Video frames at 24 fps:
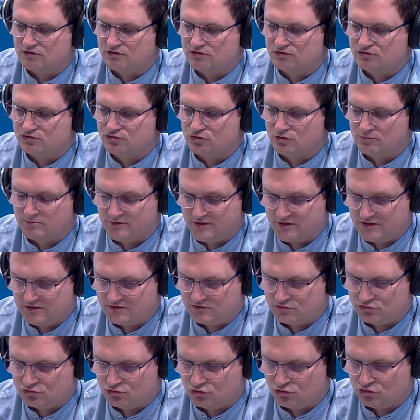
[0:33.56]
Ziobrę.
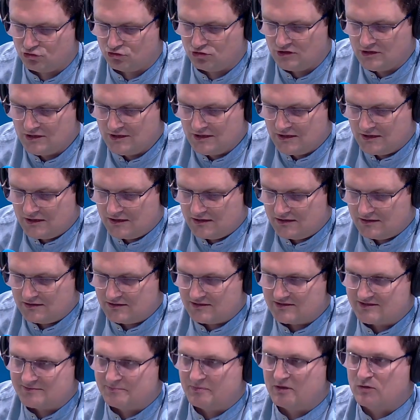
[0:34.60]
To
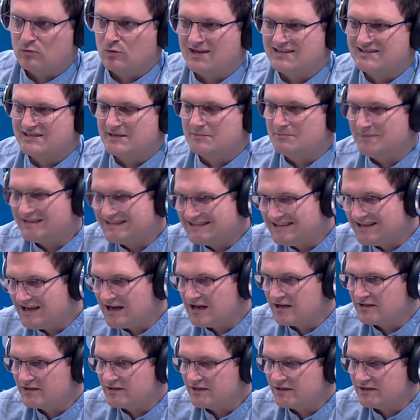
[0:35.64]
spekulacje
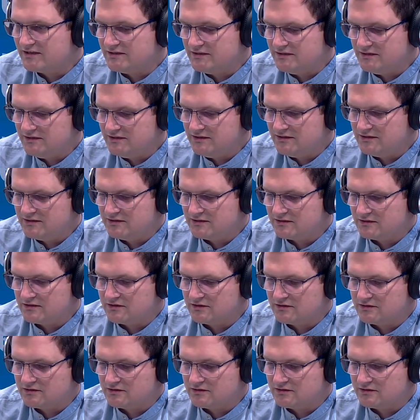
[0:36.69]
medialne i